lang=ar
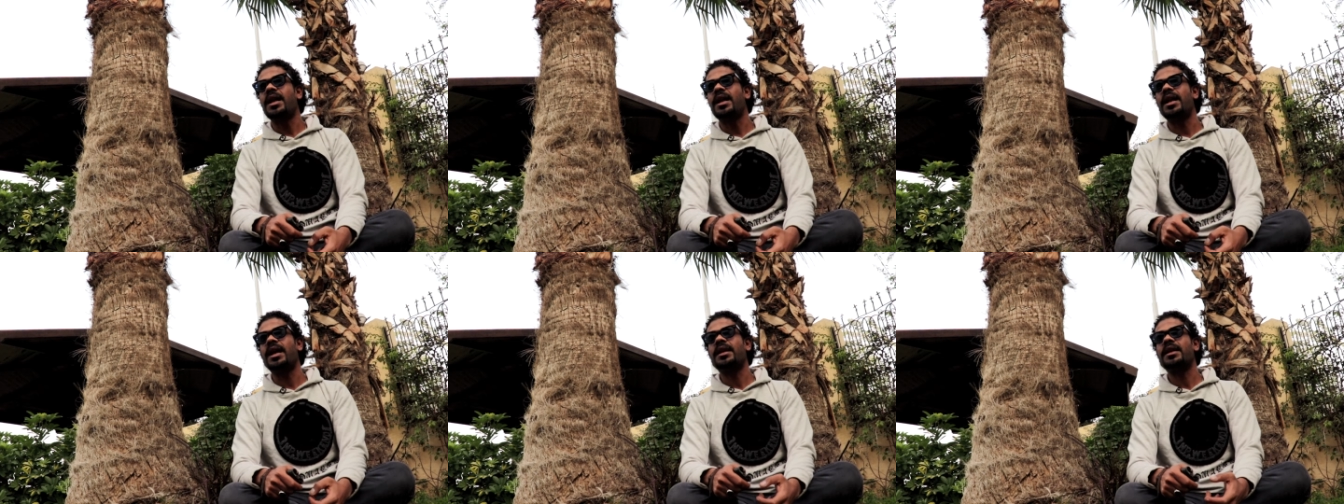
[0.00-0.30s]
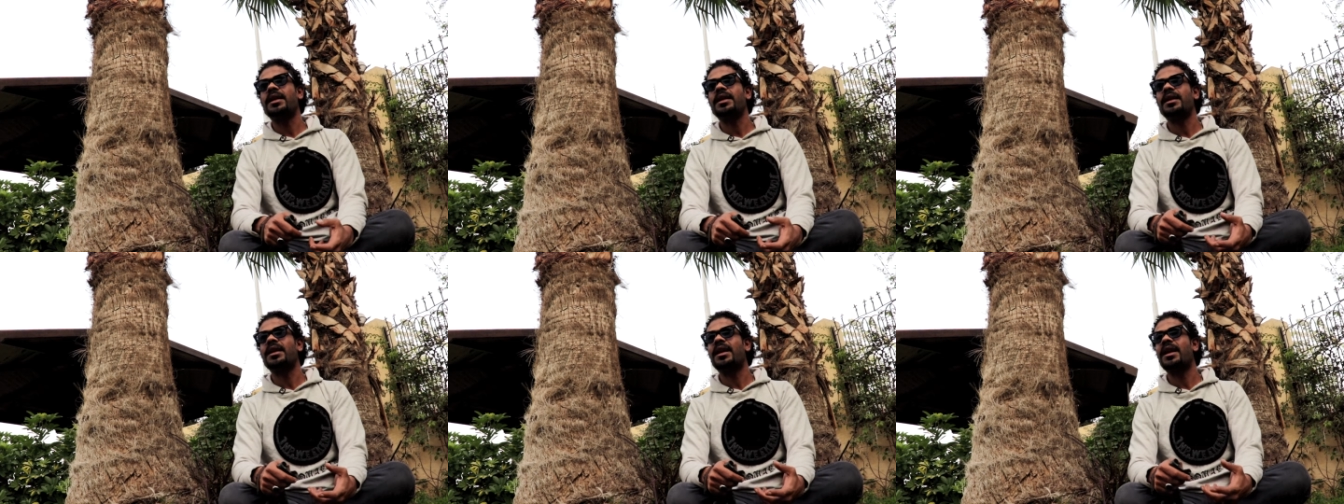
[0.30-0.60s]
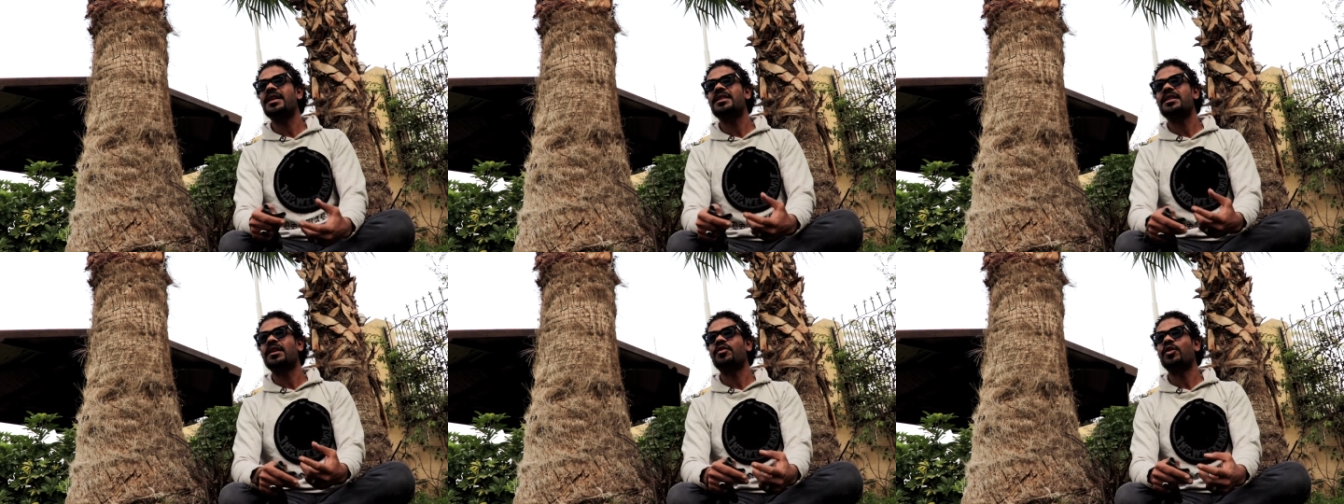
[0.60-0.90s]
لان احنا
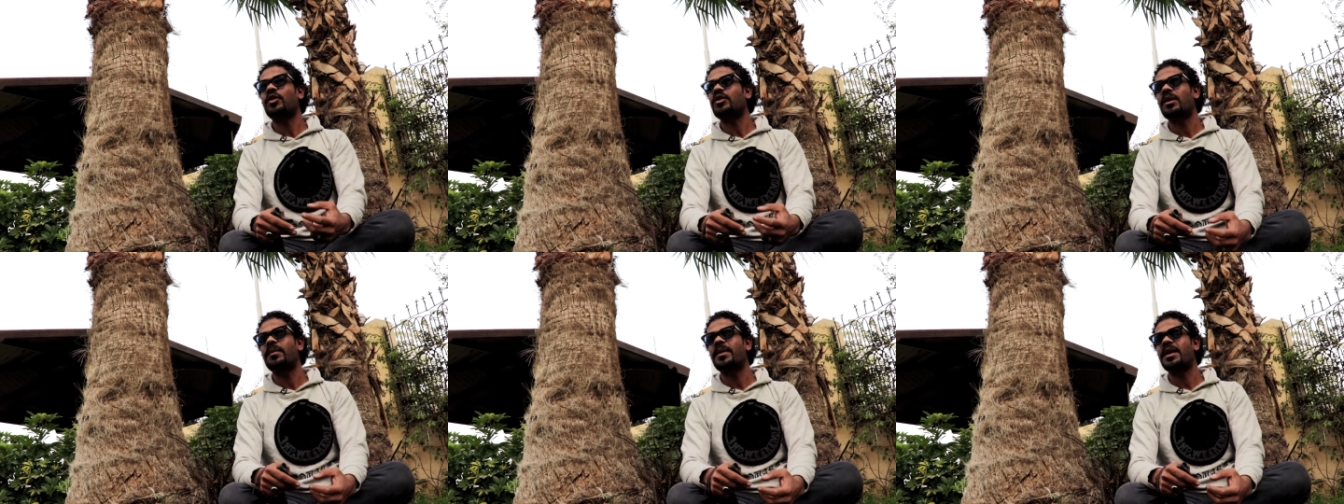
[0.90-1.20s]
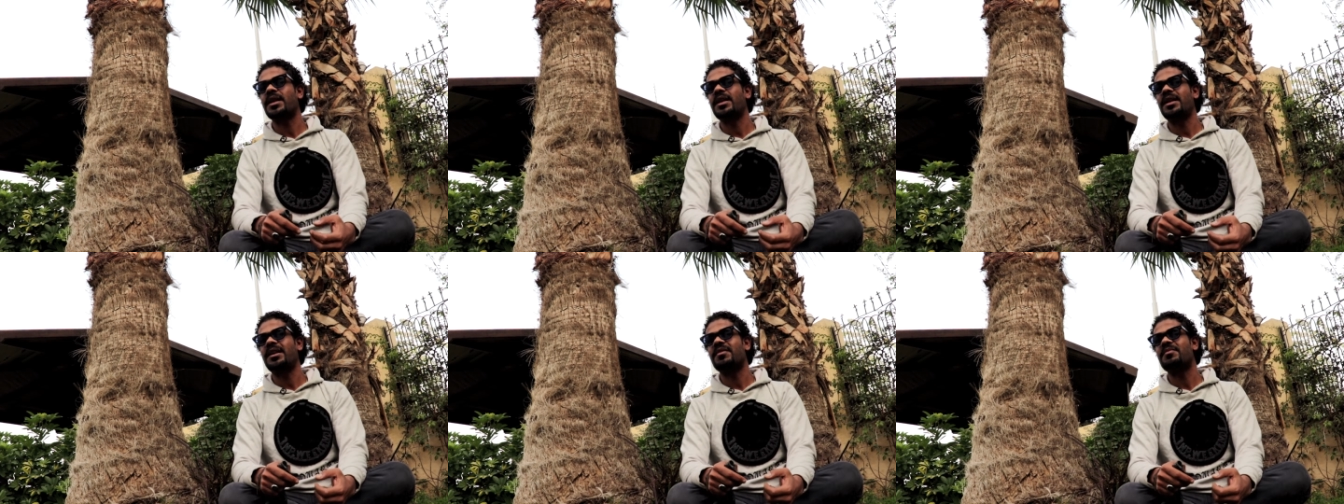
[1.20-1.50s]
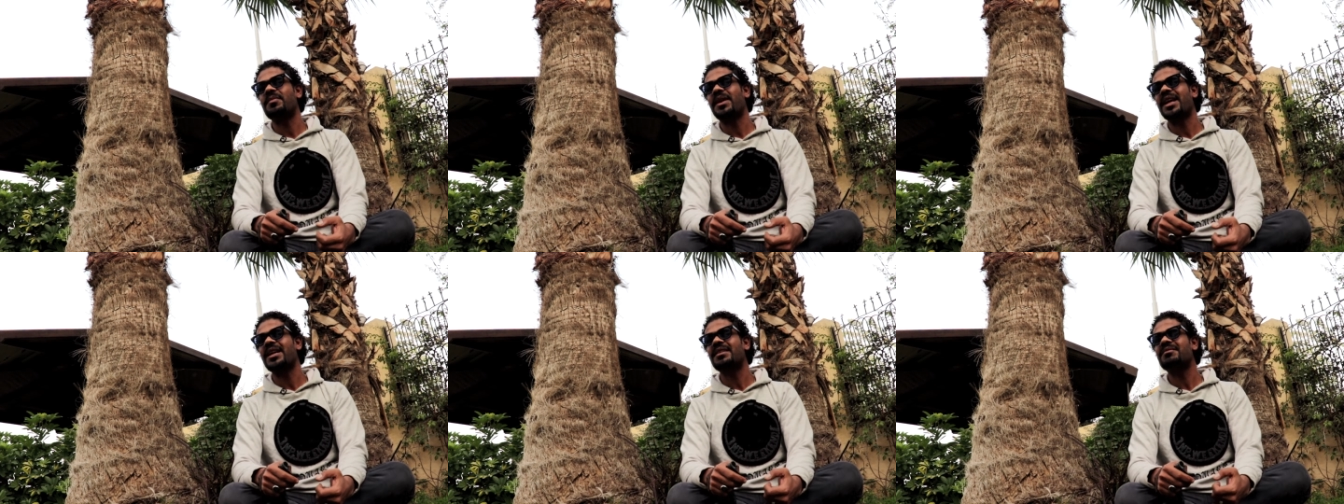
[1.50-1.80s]
للاسف يعتبر ان احنا
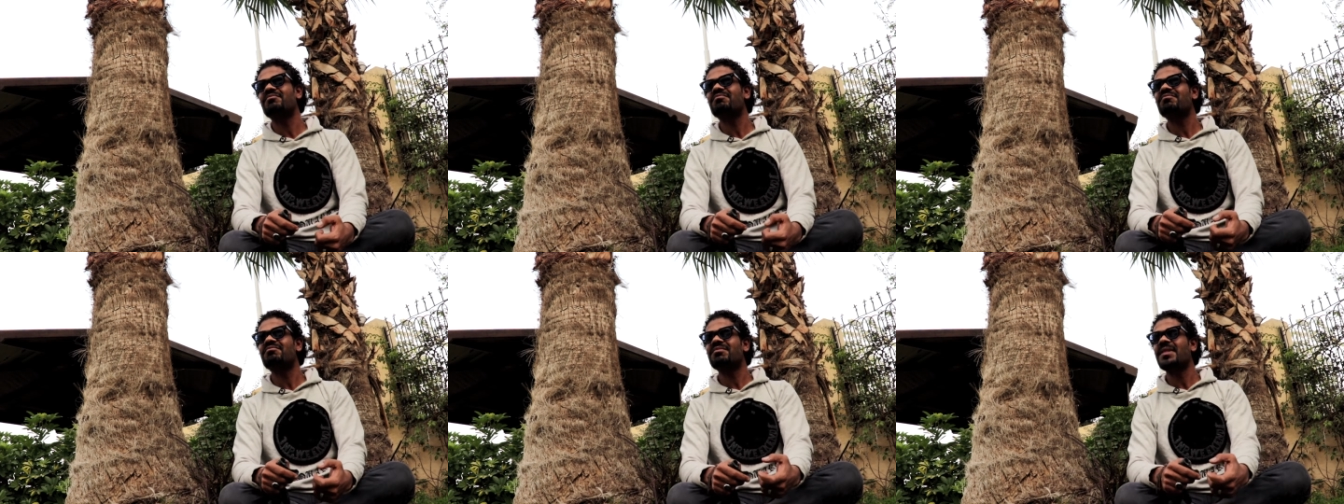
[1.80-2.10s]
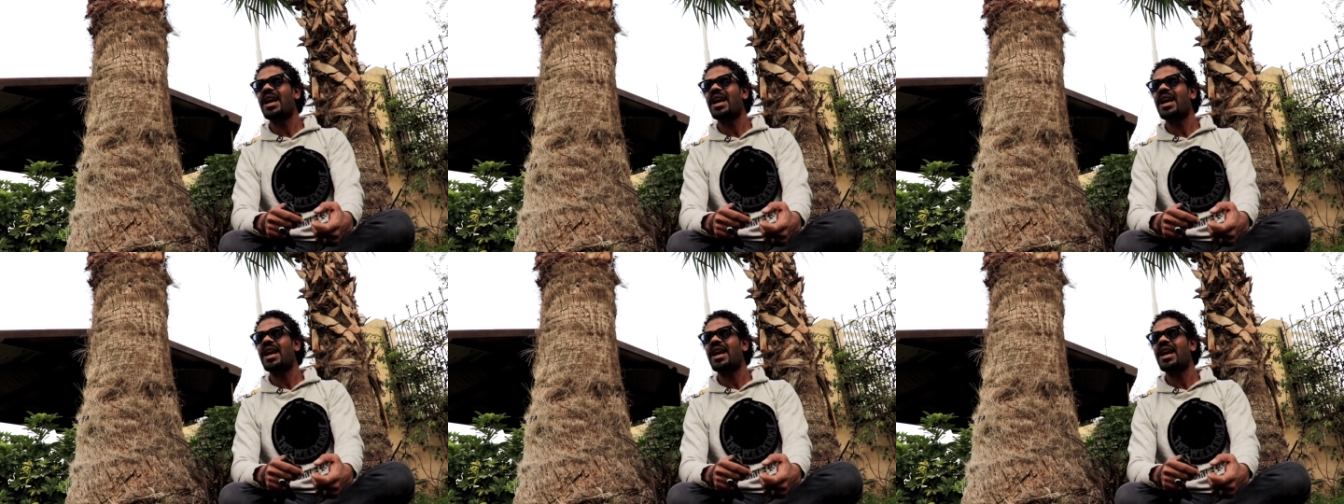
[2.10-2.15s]
في مكان